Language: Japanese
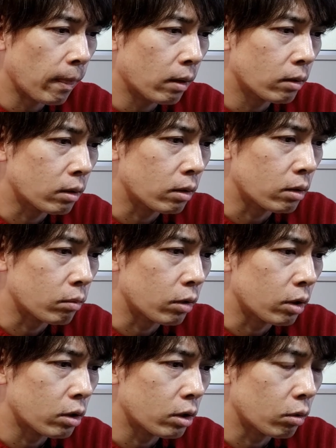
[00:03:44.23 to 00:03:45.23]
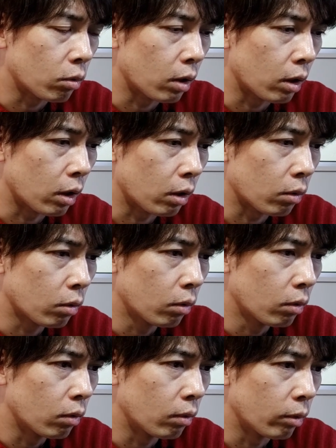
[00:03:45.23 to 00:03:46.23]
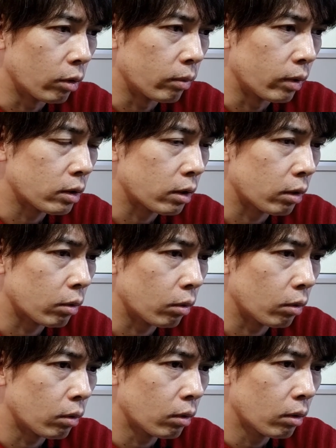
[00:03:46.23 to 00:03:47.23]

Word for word: 説明しようかなと思いますけど、